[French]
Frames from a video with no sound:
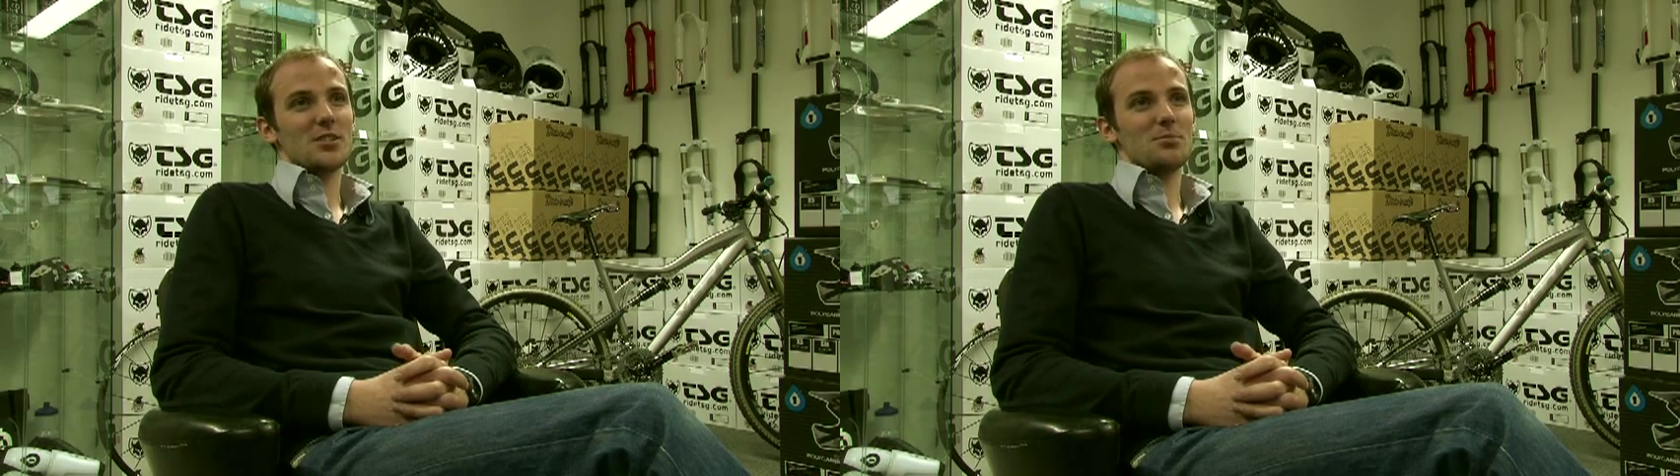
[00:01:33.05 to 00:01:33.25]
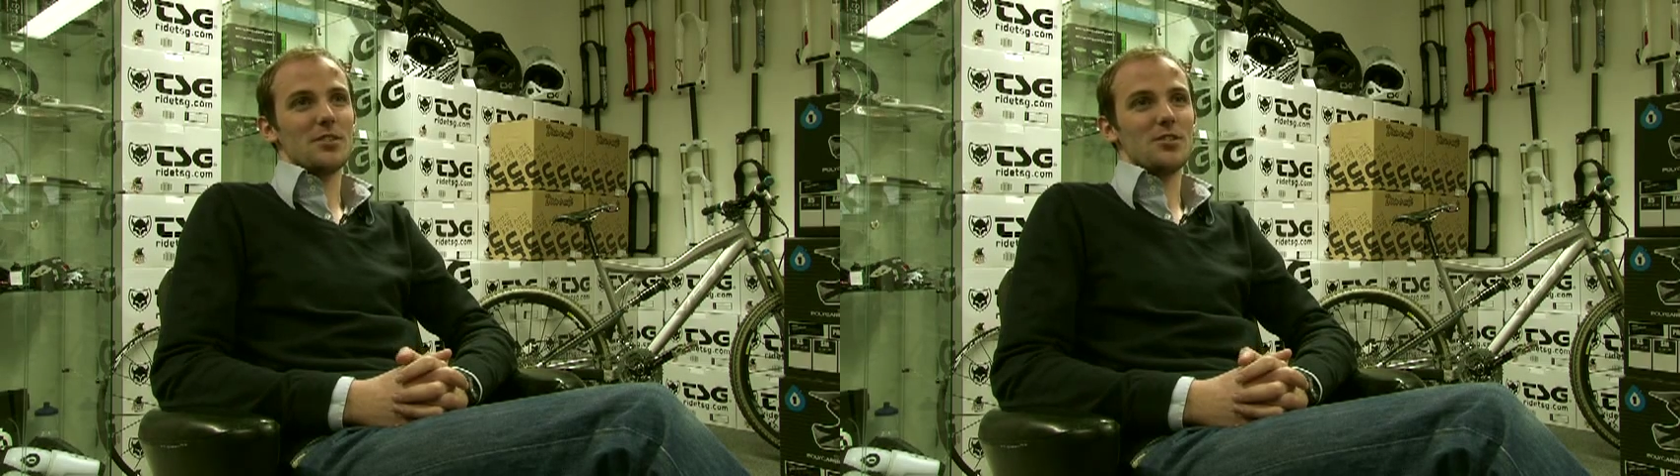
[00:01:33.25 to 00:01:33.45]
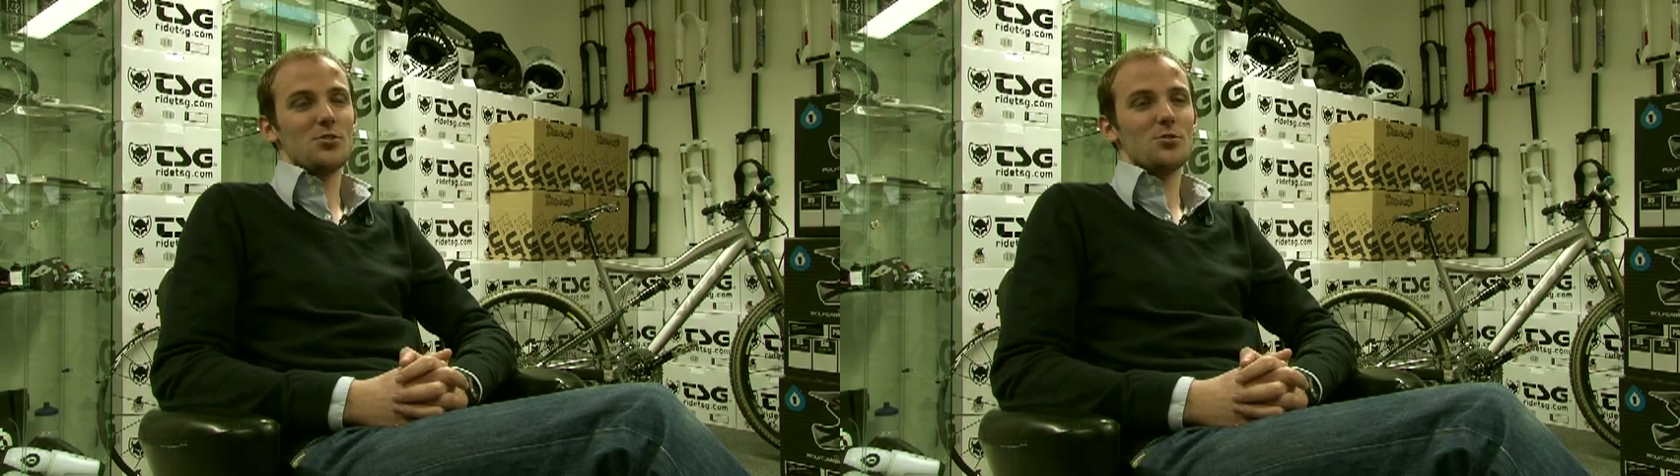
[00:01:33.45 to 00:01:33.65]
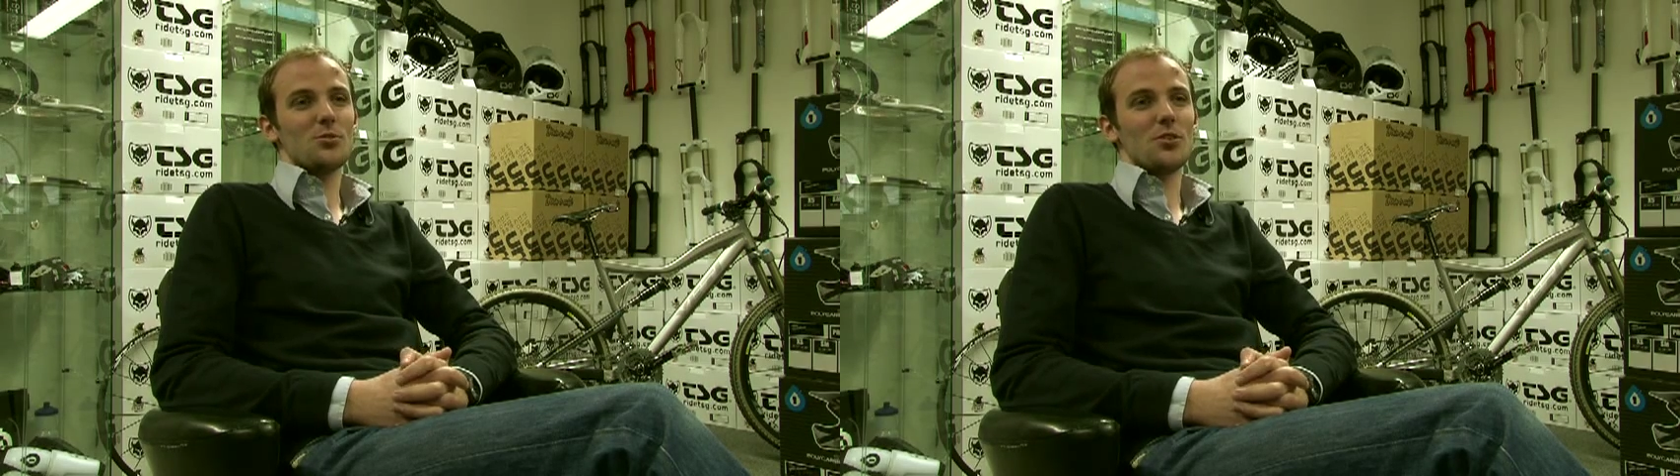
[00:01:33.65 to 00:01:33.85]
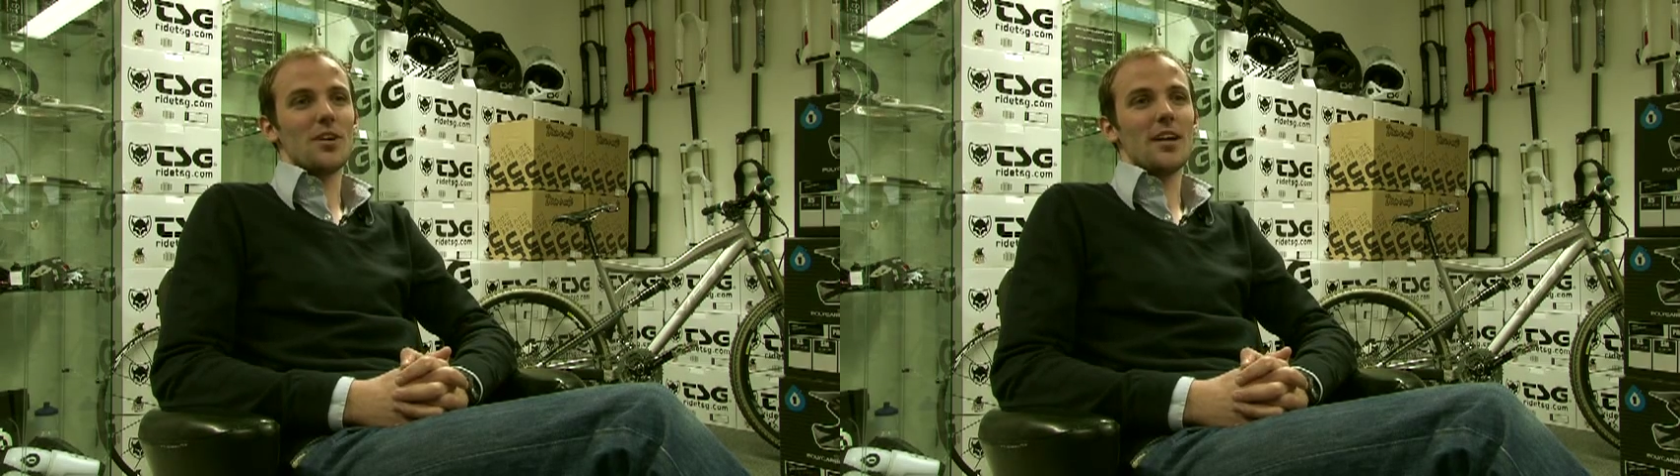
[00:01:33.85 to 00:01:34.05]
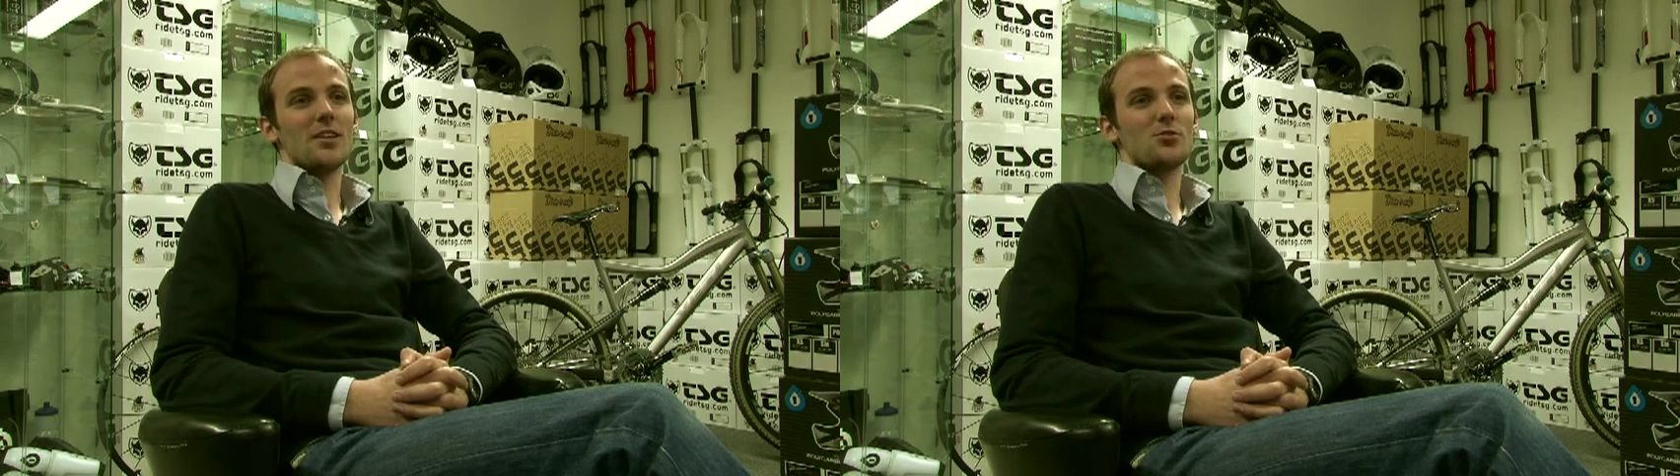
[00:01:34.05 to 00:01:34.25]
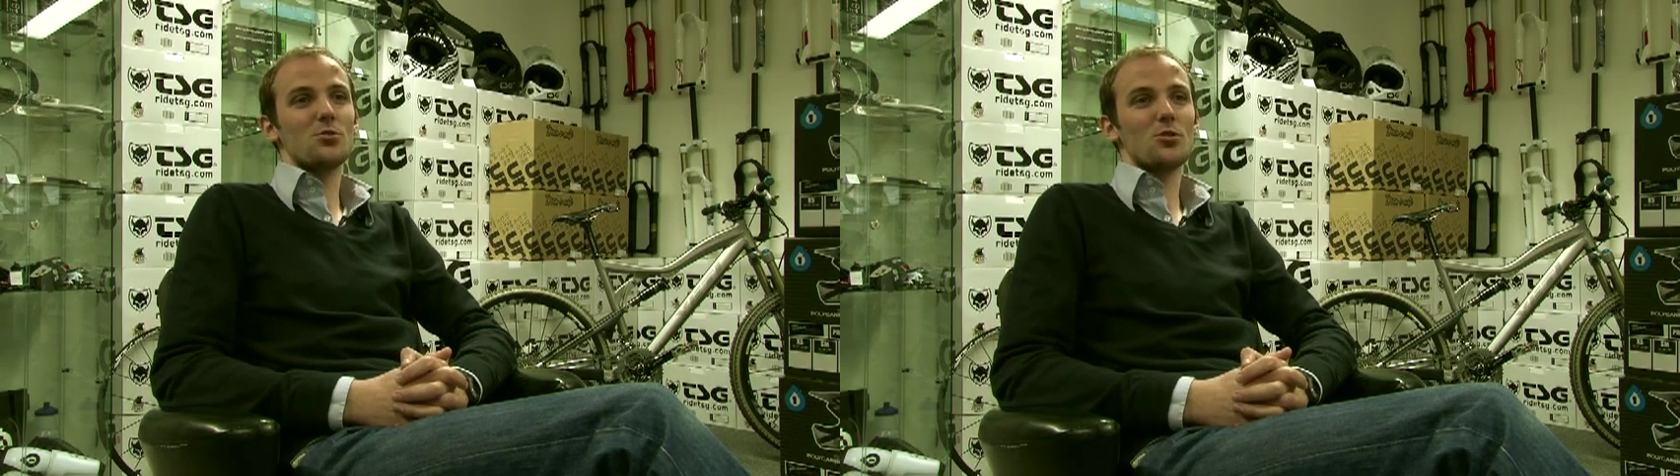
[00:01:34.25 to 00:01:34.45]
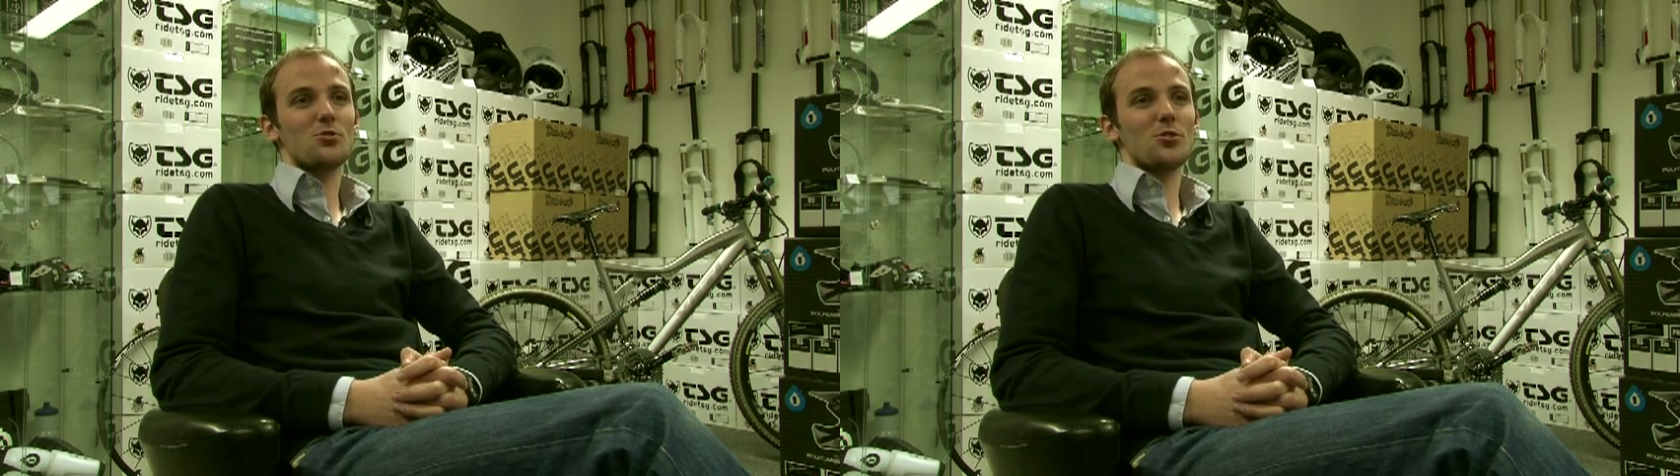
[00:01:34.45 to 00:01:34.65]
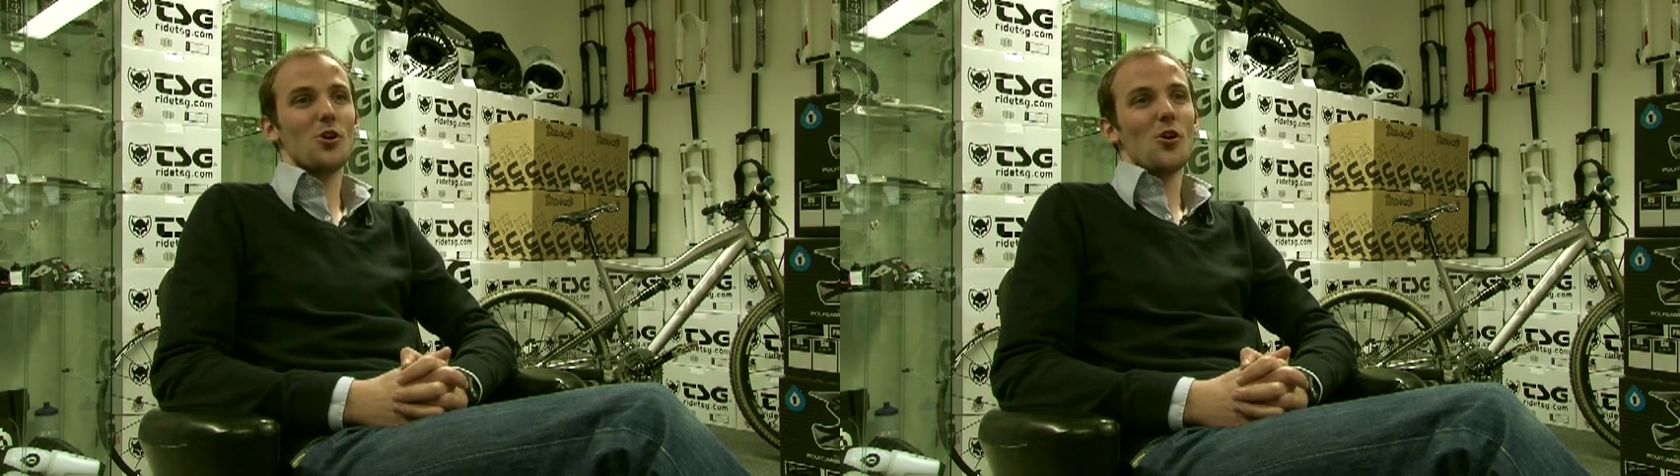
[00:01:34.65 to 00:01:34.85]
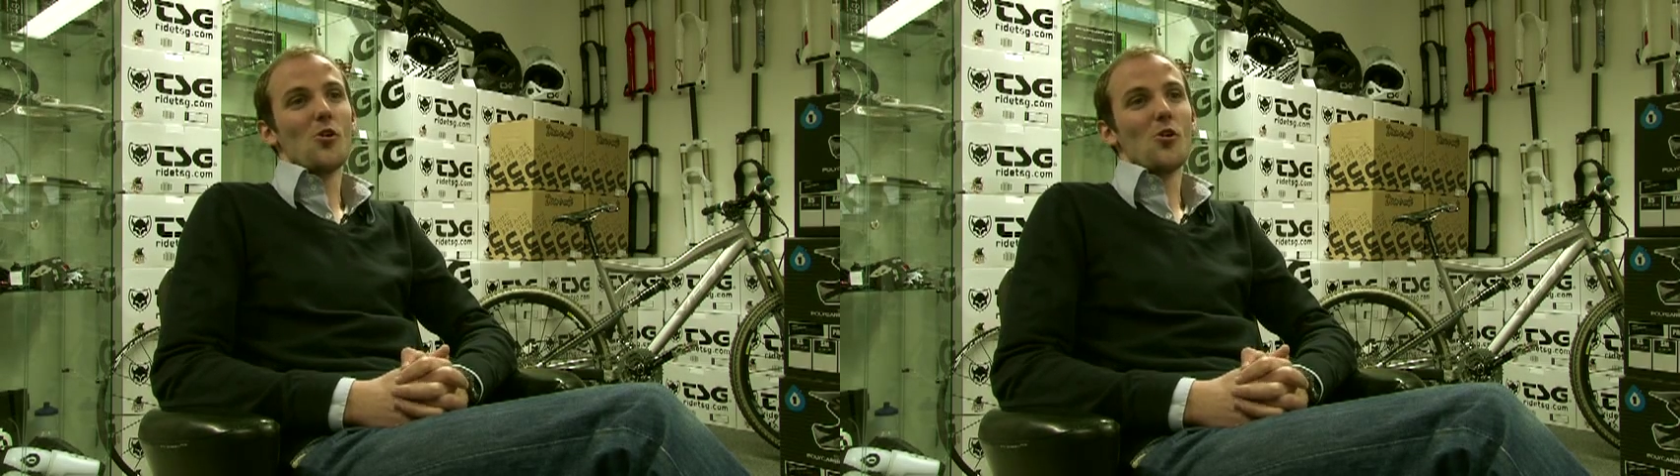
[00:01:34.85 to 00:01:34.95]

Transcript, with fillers: expéditions euh, à la source